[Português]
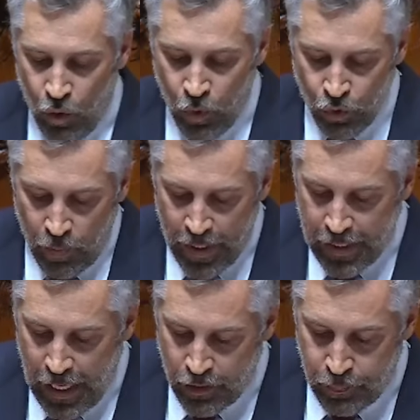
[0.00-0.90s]
Um mundo
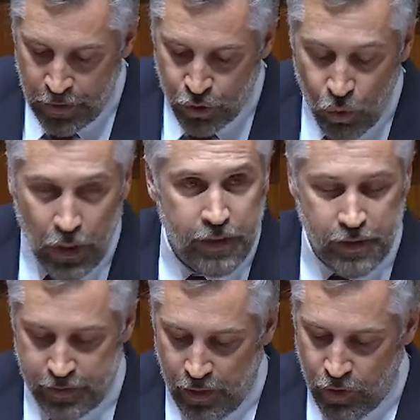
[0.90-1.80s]
marcado pela
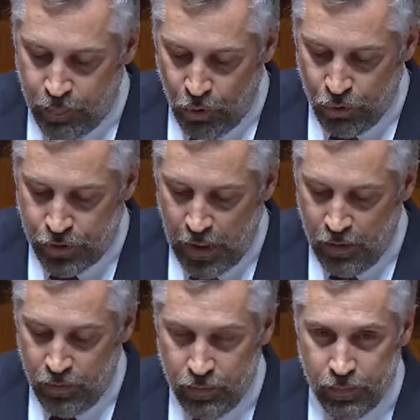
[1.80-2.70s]
deslocalização da
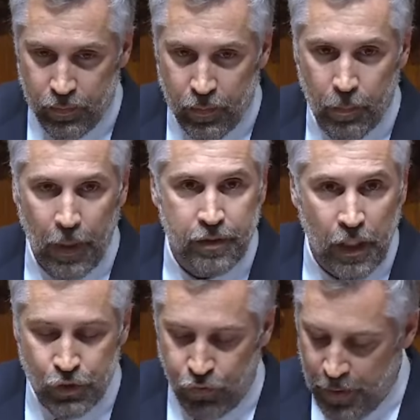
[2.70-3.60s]
produção, pela
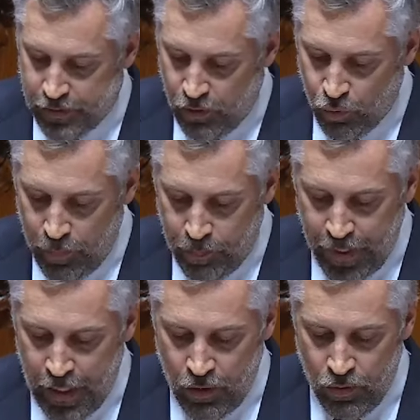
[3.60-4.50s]
transformação do
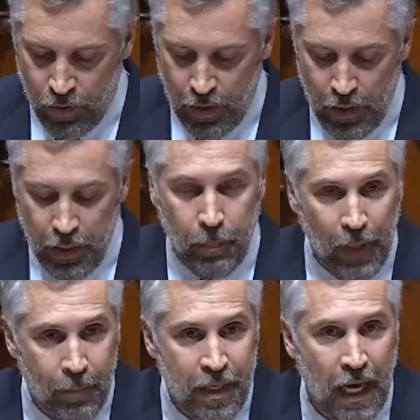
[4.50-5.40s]
emprego e
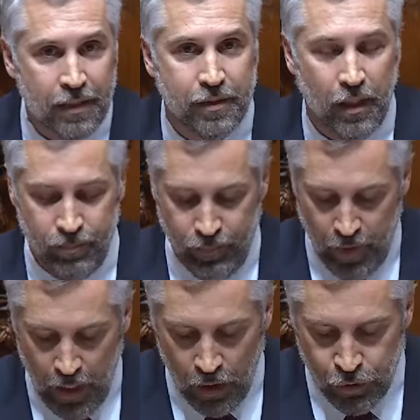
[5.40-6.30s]
pela ameaça
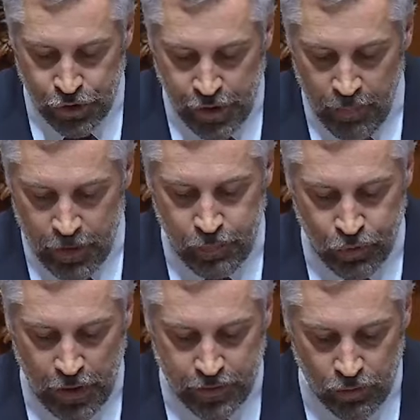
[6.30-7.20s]
aos sistemas de
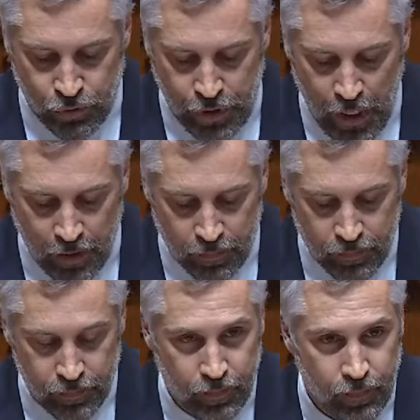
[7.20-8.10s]
proteção social.